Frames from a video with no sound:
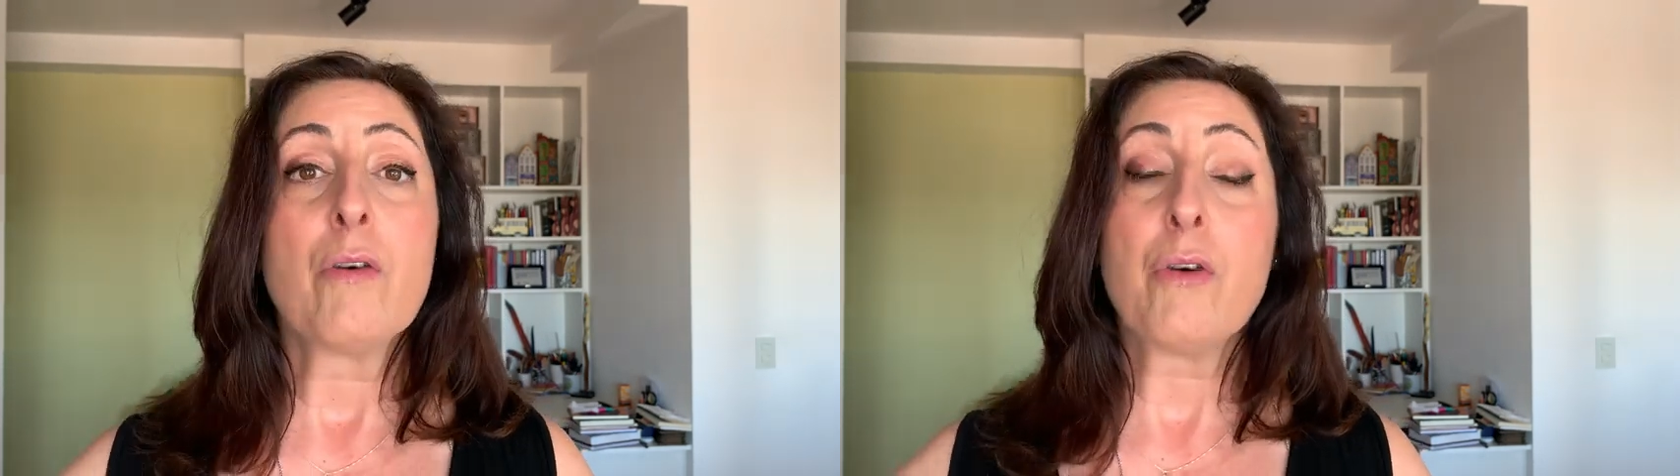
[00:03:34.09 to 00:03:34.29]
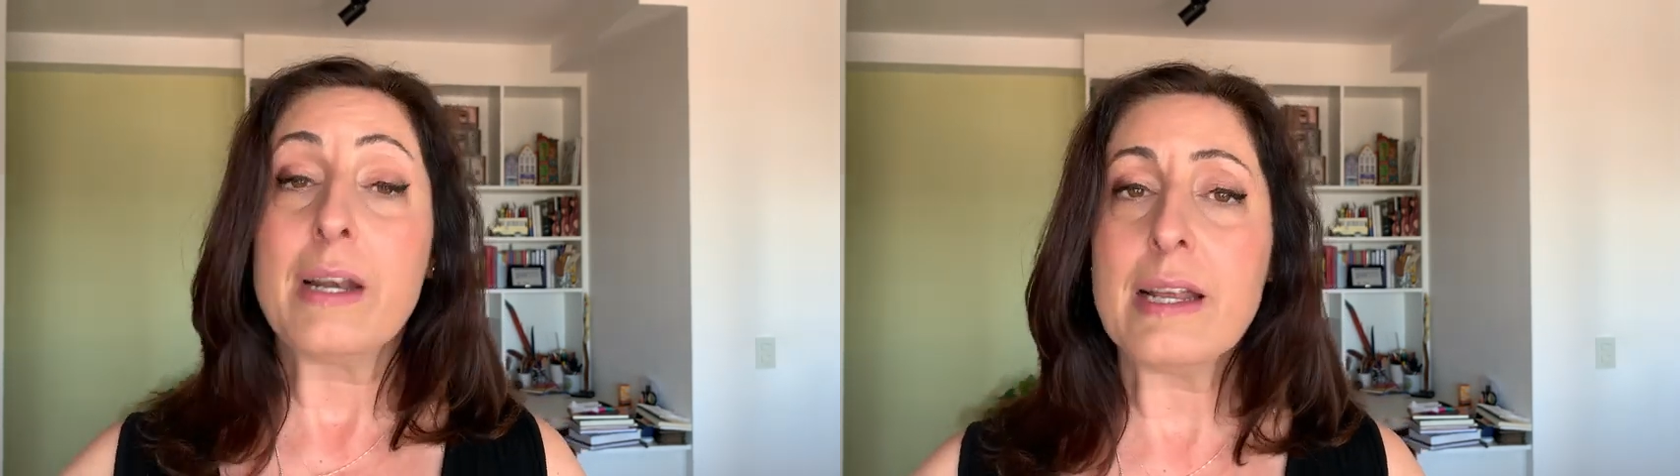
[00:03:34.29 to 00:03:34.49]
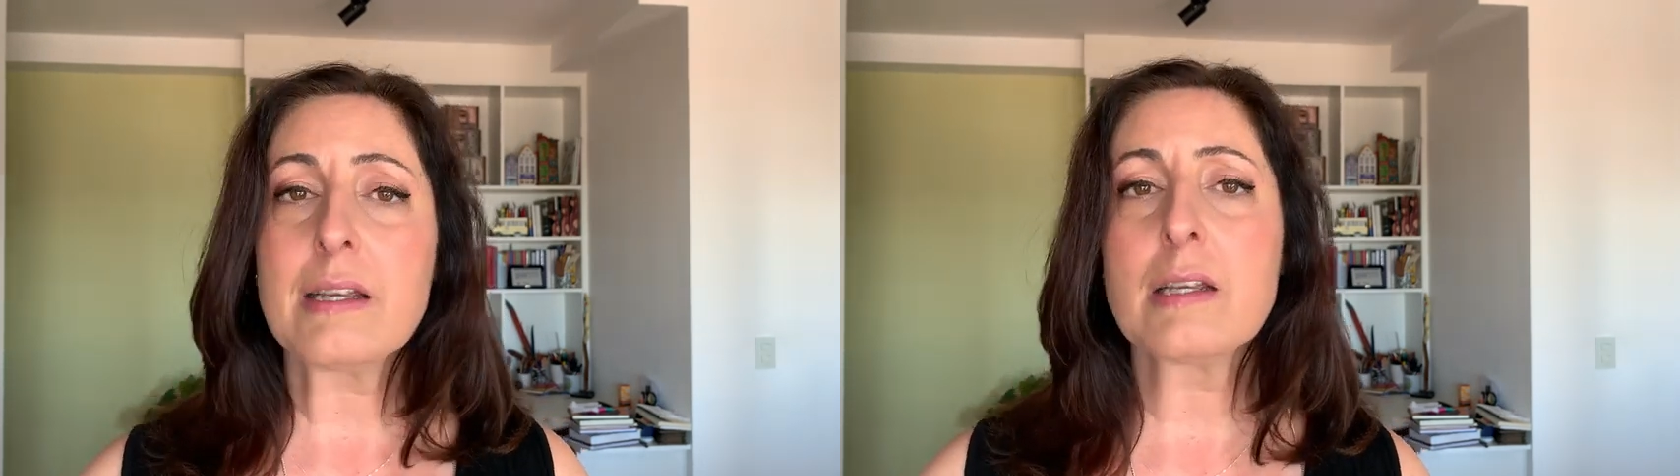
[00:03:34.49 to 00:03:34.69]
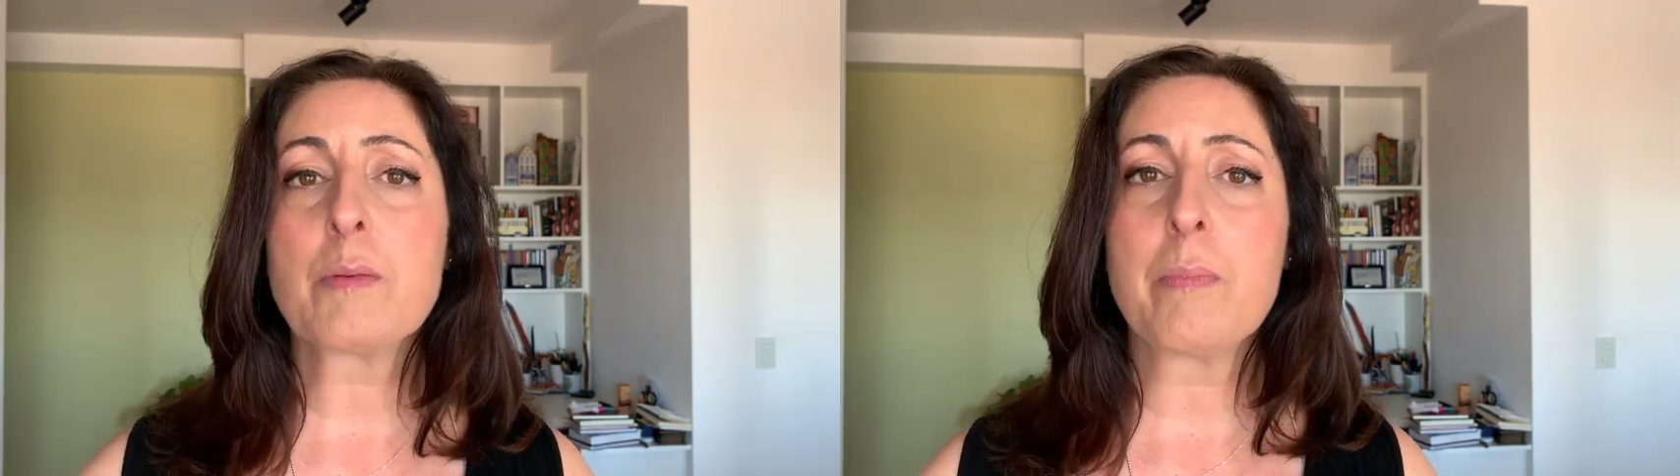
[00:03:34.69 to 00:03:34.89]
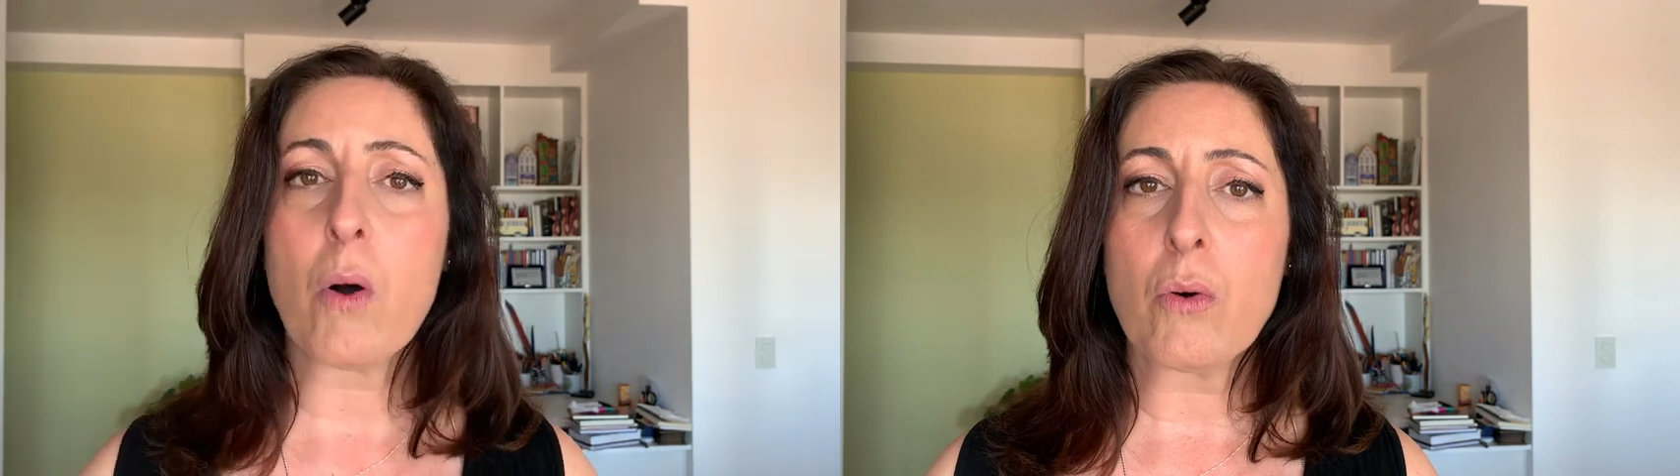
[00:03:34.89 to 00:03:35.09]
Foi
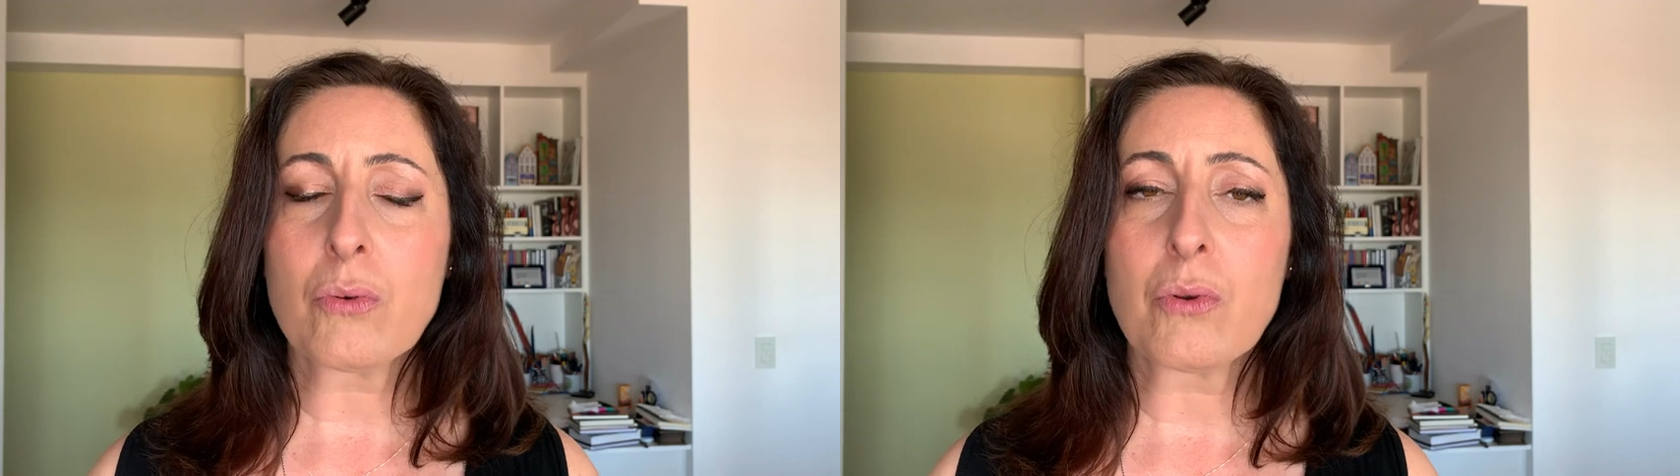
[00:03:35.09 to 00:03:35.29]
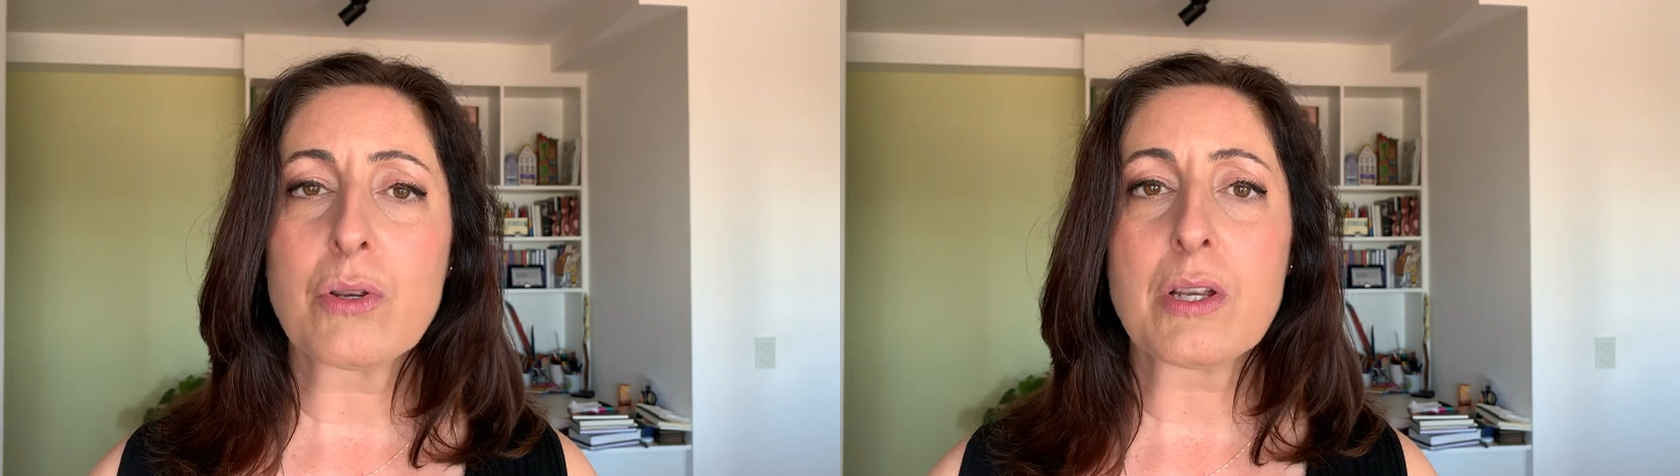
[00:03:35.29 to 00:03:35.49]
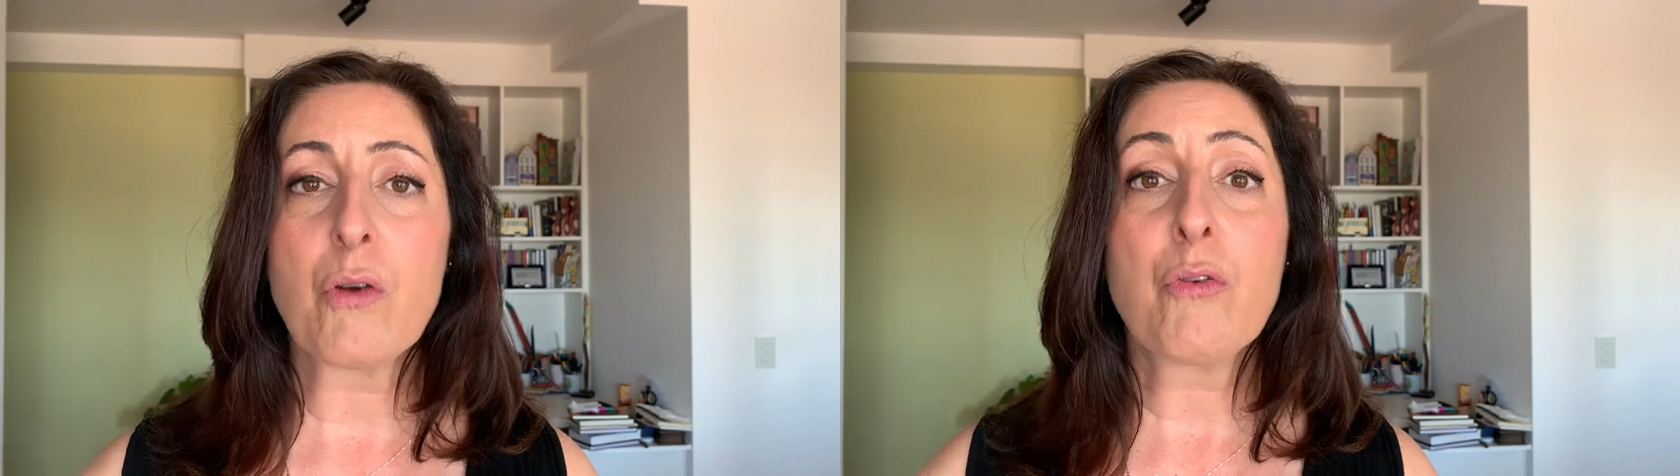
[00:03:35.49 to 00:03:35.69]
nesses pontos que eu